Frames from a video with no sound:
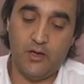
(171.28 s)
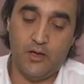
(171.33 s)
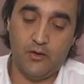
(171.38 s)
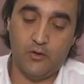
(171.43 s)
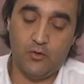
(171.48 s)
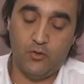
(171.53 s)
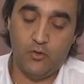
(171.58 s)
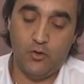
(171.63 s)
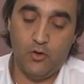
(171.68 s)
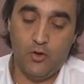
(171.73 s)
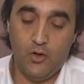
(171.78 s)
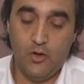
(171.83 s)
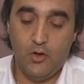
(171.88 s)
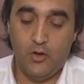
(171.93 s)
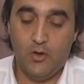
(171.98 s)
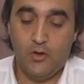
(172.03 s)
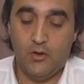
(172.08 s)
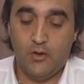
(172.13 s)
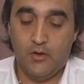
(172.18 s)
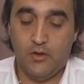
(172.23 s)
che hanno
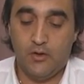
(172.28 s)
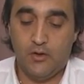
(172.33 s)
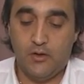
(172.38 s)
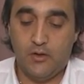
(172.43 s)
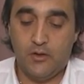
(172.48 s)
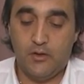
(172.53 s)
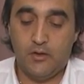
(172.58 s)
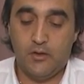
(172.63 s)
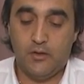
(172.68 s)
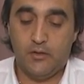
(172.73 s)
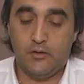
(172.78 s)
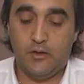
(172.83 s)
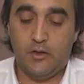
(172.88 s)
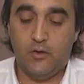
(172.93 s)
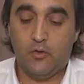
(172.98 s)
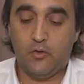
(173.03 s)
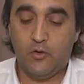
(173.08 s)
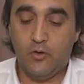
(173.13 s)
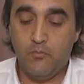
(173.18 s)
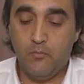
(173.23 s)
eh, nel
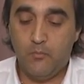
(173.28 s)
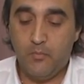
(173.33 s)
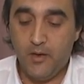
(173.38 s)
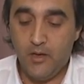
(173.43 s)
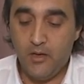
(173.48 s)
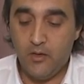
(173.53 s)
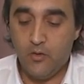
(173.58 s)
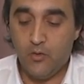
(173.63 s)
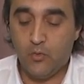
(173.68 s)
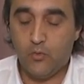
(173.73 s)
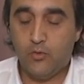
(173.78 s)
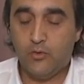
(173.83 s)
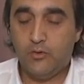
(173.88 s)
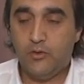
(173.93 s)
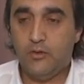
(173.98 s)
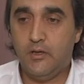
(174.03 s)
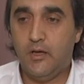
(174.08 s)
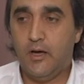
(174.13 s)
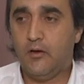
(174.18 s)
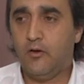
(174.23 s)
loro impegno
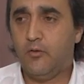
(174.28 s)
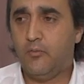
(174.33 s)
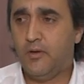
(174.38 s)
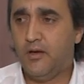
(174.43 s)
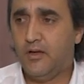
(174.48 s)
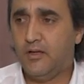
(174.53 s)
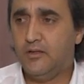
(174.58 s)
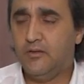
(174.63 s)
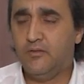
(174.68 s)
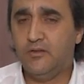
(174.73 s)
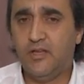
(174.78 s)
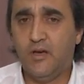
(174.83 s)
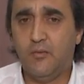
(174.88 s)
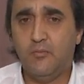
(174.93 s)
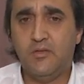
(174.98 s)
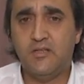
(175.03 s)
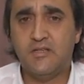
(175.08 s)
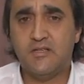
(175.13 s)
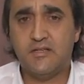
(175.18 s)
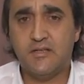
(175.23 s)
quotidiano per l'attività
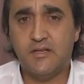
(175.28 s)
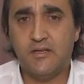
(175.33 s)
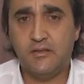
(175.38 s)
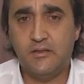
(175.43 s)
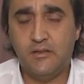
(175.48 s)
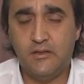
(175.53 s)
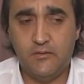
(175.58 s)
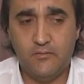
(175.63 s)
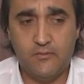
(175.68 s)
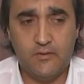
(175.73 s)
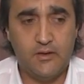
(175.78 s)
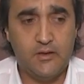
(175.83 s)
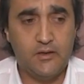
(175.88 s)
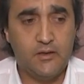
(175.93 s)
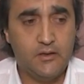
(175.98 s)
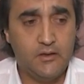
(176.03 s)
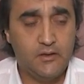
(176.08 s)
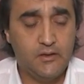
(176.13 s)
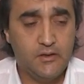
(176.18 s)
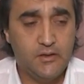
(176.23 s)

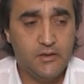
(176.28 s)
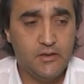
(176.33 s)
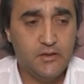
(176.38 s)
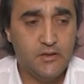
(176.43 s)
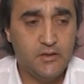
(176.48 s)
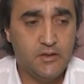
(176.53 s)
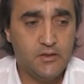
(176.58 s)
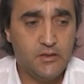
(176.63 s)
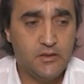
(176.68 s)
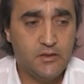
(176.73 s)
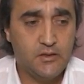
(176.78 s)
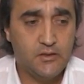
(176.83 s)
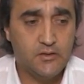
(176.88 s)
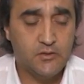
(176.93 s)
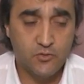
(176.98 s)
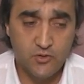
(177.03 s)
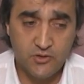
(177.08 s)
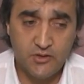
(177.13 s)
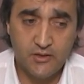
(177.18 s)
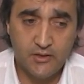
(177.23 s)
amministrativa eh,
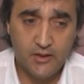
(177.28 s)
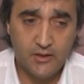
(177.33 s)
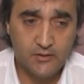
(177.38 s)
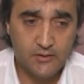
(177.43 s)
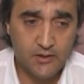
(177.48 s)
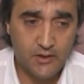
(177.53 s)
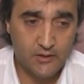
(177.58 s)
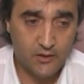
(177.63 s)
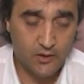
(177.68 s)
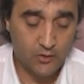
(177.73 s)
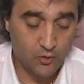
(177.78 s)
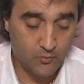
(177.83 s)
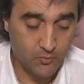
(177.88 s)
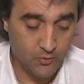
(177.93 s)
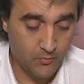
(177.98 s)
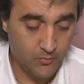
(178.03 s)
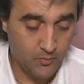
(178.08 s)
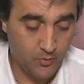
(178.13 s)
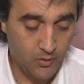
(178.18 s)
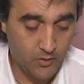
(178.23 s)
sono stati attenti ecco,
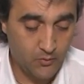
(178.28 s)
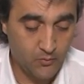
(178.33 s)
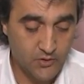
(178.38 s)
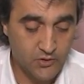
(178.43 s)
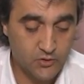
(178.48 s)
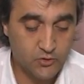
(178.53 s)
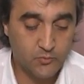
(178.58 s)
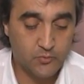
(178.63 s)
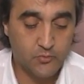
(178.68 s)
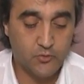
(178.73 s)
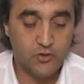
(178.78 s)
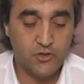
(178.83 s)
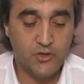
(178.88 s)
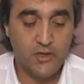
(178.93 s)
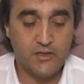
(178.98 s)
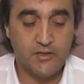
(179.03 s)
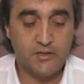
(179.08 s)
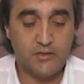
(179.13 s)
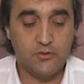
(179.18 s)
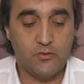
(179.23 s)
proprio a questo
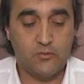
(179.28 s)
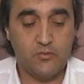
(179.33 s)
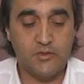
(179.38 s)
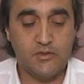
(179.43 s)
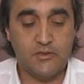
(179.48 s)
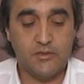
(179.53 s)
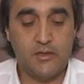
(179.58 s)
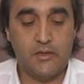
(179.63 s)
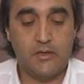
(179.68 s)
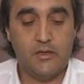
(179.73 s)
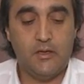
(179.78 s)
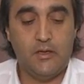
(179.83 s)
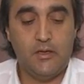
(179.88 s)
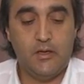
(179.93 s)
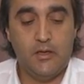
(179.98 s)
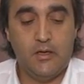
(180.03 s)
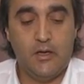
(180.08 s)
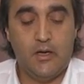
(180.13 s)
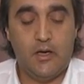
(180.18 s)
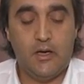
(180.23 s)
processo, a questa,
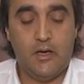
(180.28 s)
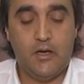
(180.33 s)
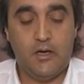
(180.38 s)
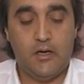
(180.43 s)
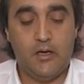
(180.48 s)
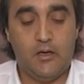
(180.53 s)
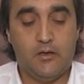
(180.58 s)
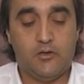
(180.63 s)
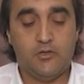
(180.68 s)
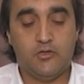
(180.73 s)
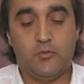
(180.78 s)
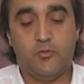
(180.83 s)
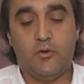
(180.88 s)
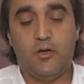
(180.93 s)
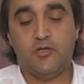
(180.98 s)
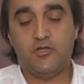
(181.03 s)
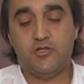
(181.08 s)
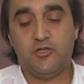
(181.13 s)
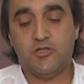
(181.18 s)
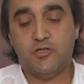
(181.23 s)
a, diciamo,
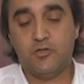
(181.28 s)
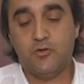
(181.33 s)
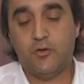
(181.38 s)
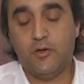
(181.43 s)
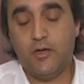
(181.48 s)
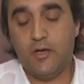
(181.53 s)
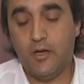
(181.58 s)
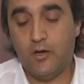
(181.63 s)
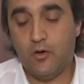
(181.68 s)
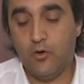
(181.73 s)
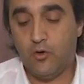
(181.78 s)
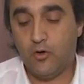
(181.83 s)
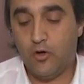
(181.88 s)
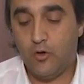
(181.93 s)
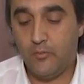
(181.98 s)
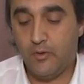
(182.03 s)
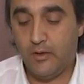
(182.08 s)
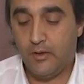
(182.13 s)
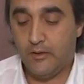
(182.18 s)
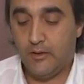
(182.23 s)
alla gestione
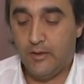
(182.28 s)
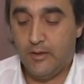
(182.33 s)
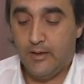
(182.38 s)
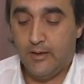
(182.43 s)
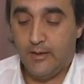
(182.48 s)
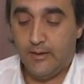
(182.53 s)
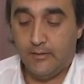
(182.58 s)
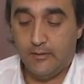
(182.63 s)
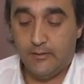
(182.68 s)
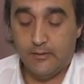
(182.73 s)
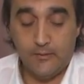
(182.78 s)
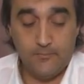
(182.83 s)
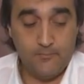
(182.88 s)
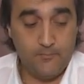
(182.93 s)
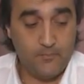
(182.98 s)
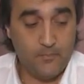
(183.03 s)
economica dell'ente